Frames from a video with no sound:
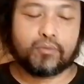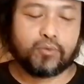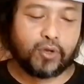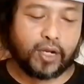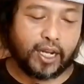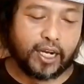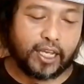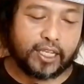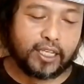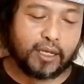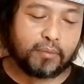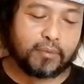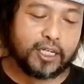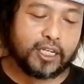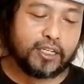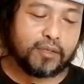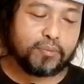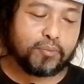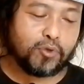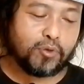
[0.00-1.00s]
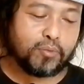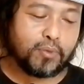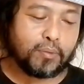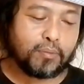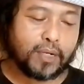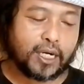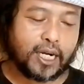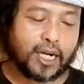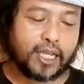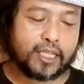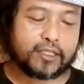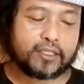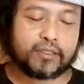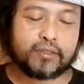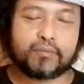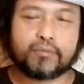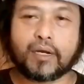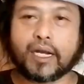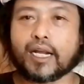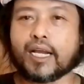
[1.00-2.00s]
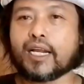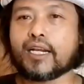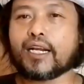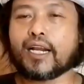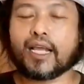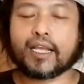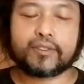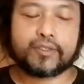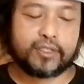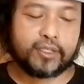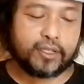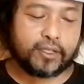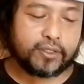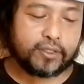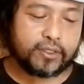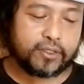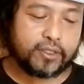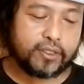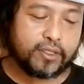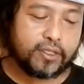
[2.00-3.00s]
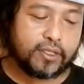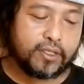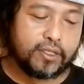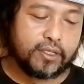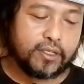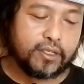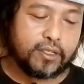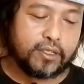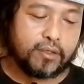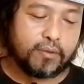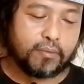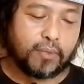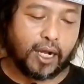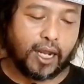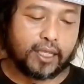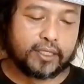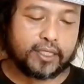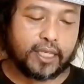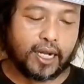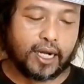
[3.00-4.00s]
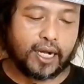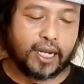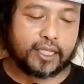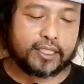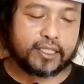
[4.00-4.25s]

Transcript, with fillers: Bukan hanya menipu, memeras, bahkan rasis. Merasa